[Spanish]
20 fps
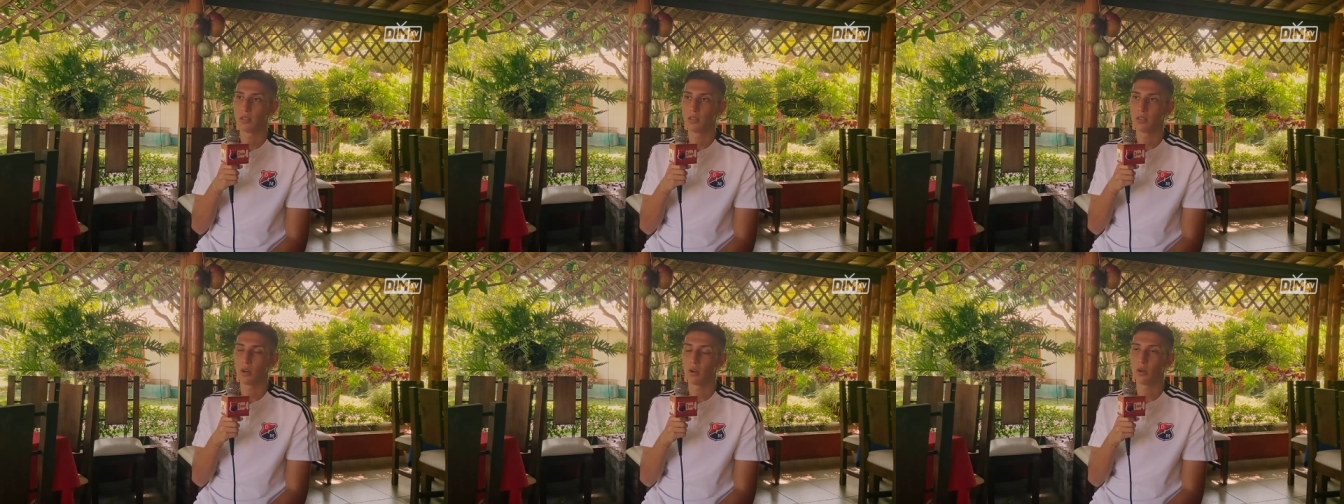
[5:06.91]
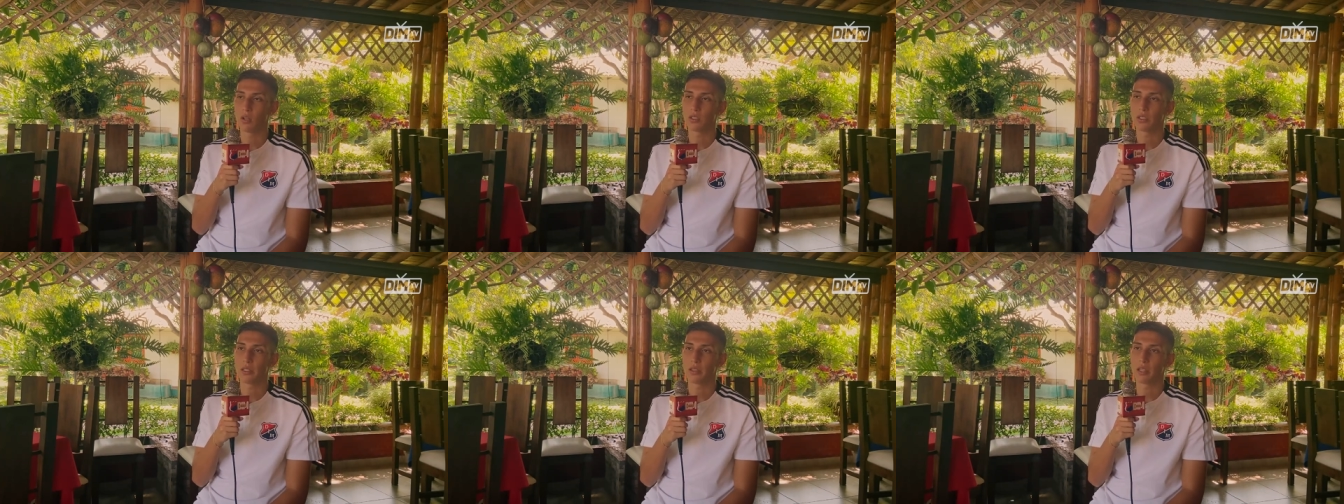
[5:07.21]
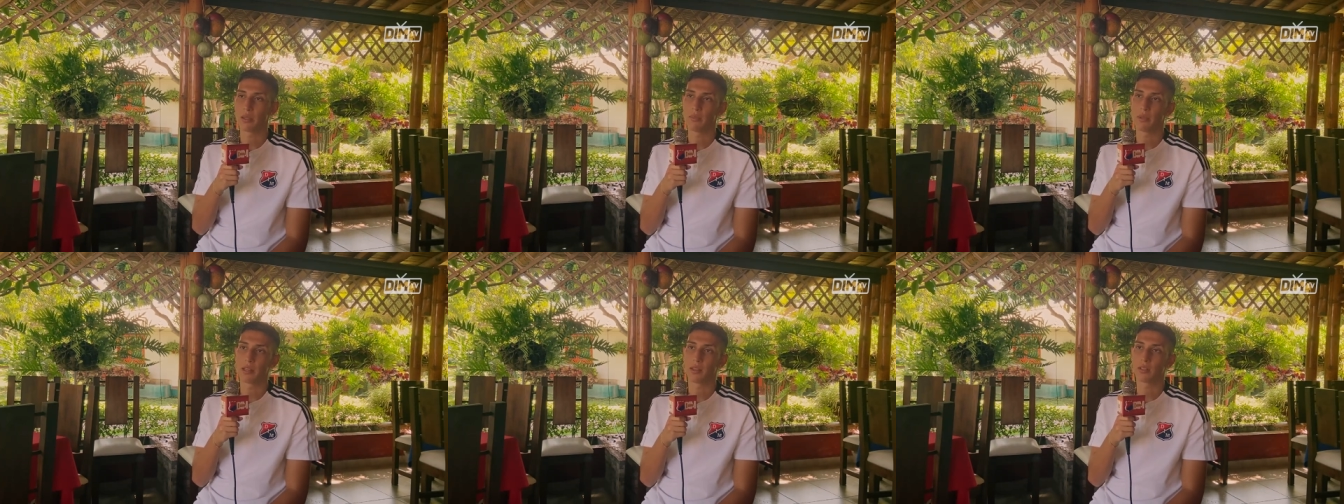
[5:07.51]
todos los
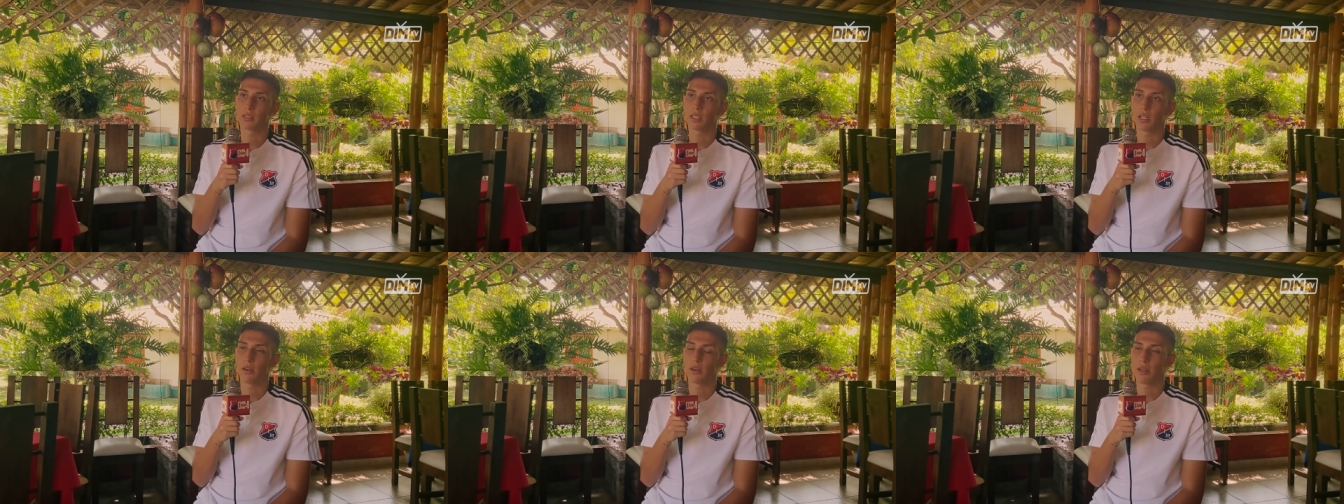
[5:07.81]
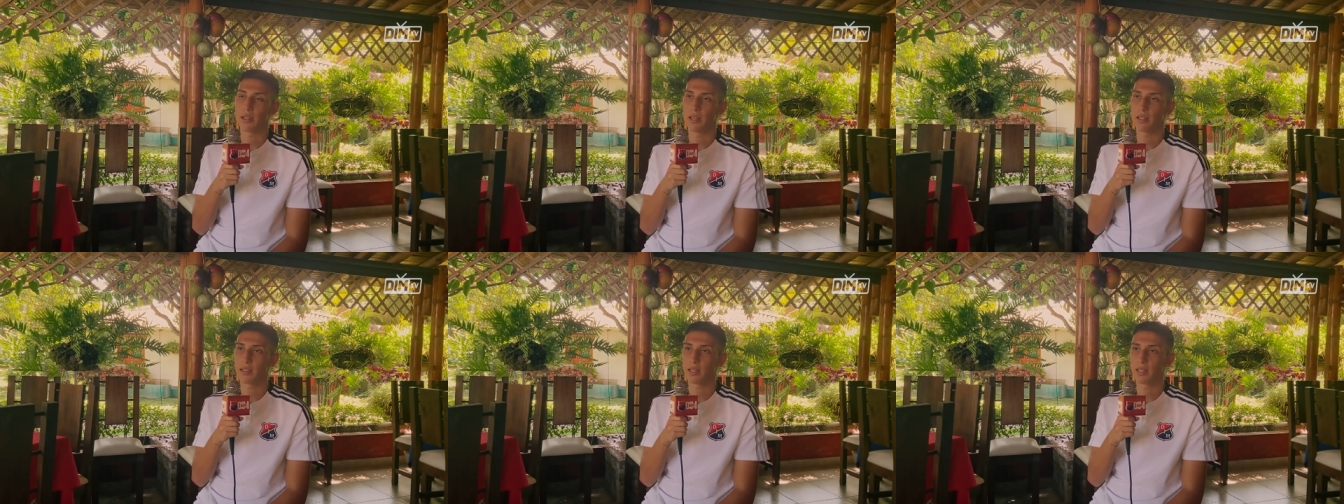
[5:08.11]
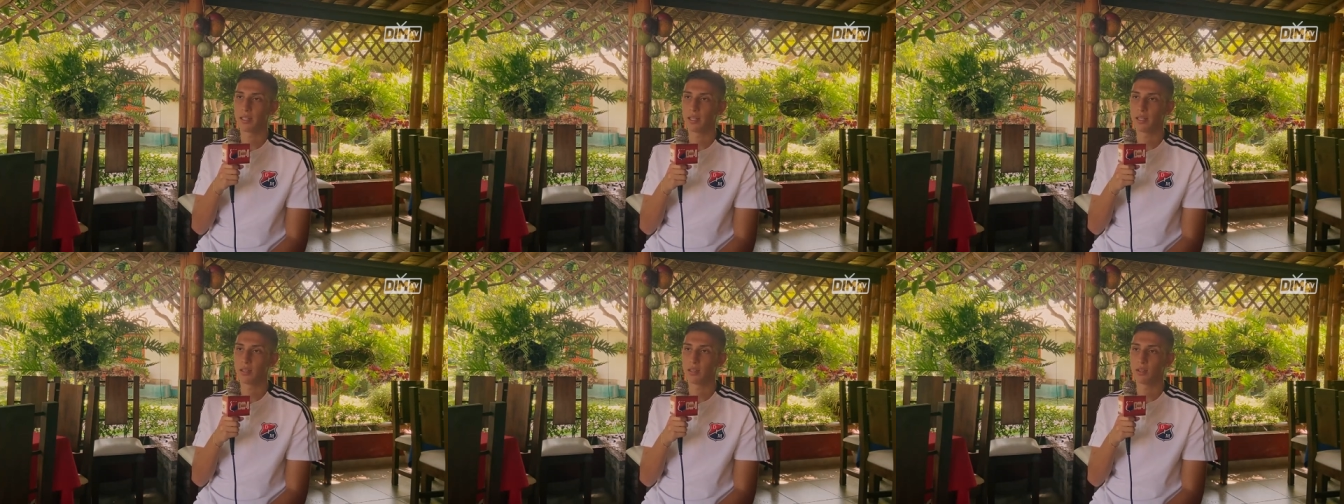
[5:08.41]
sentimientos que venía
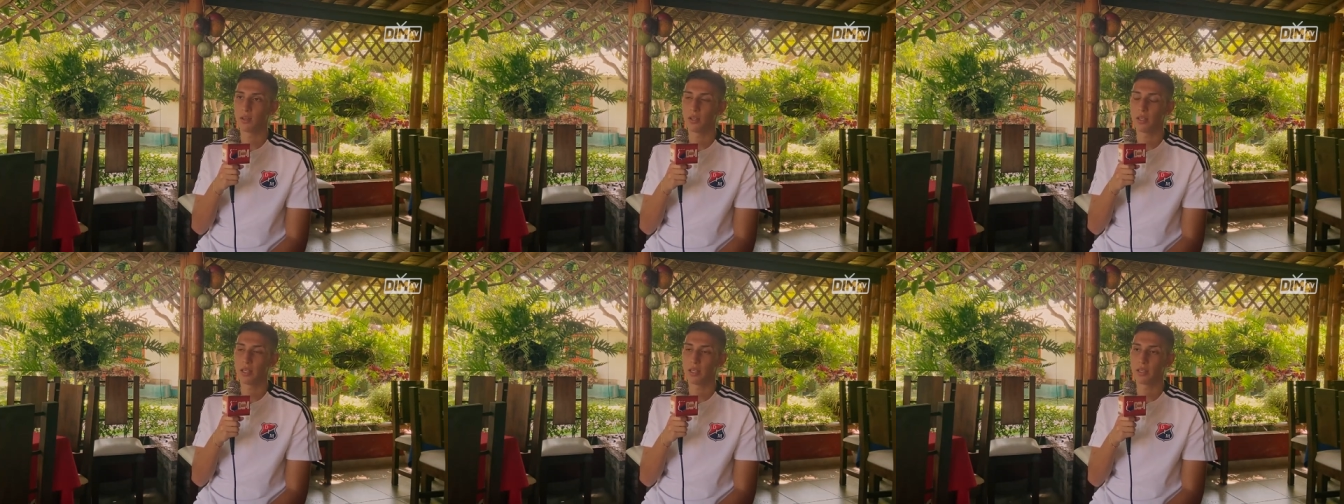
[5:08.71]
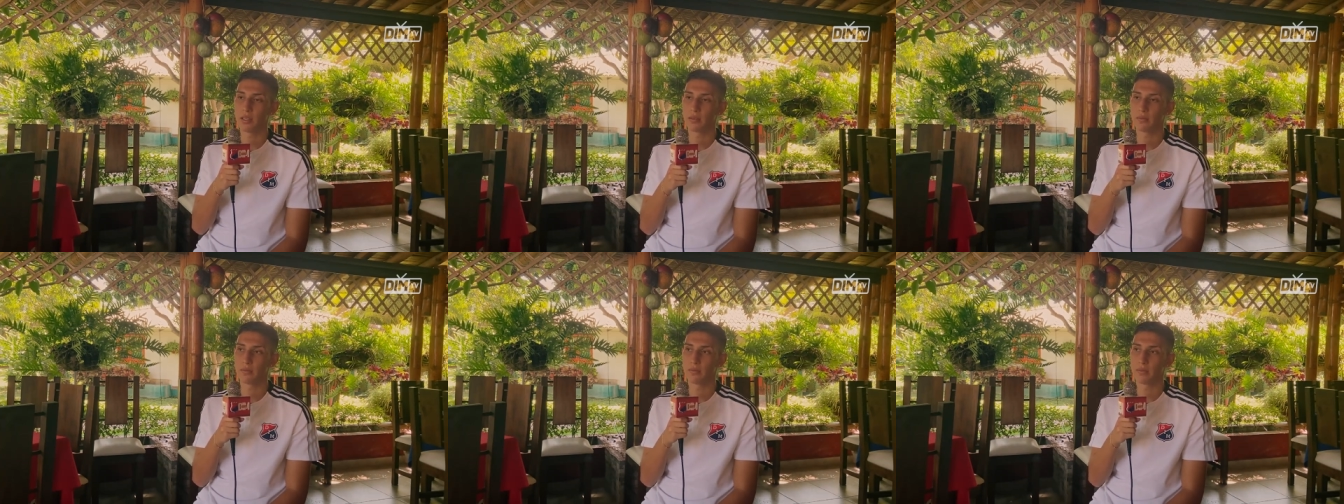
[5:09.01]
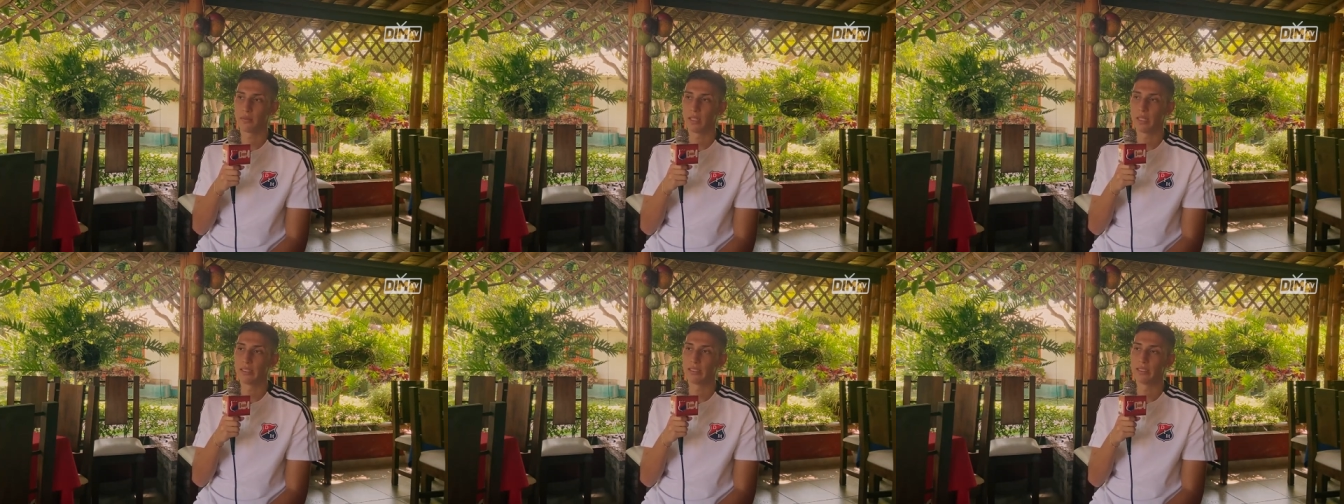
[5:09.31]
trayendo de,
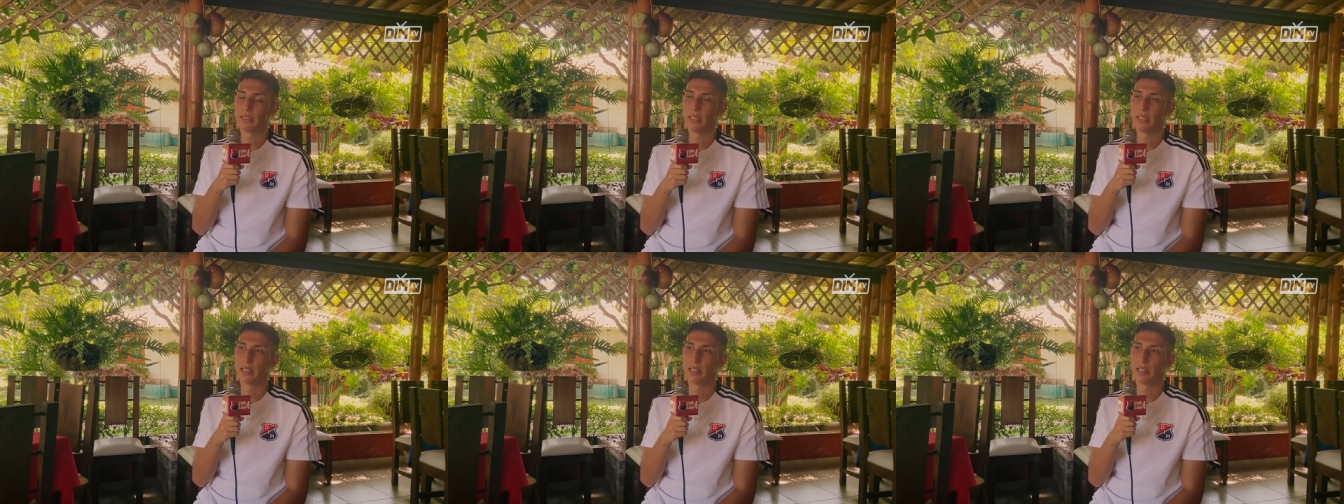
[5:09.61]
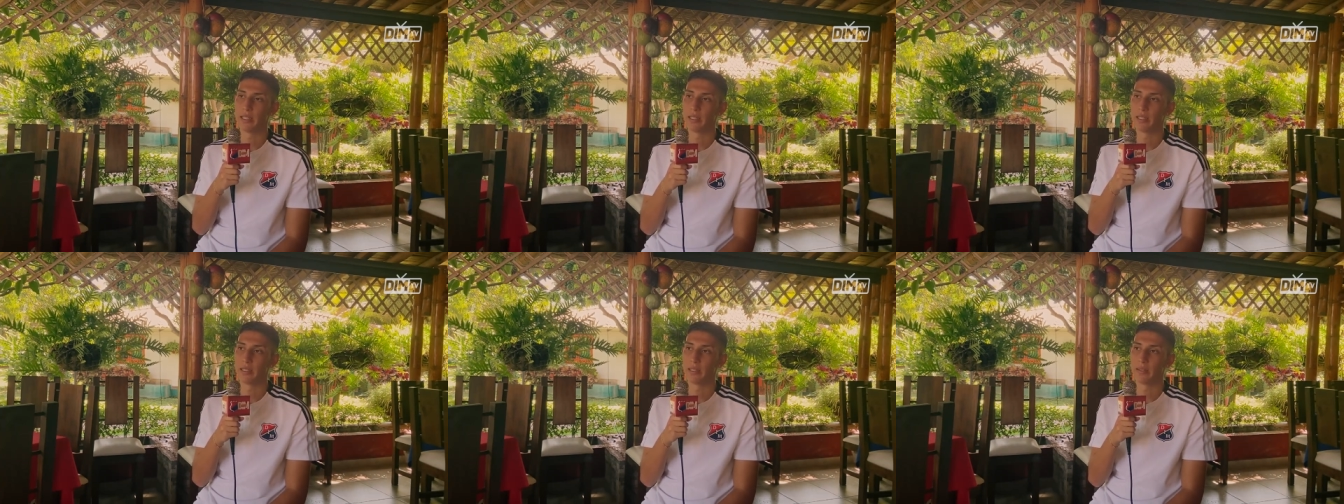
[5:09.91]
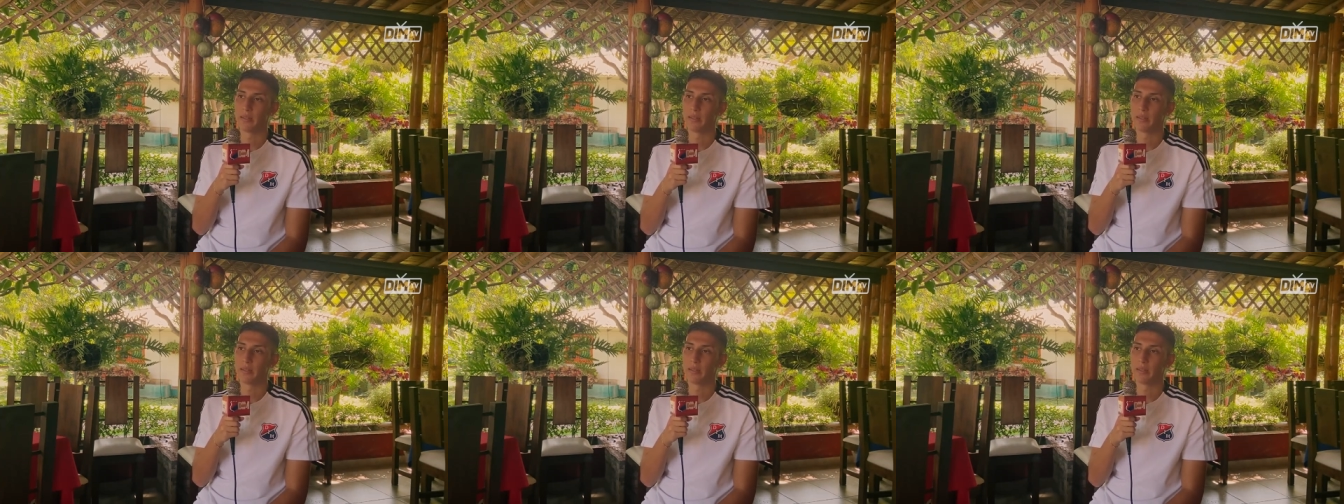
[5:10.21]
desde,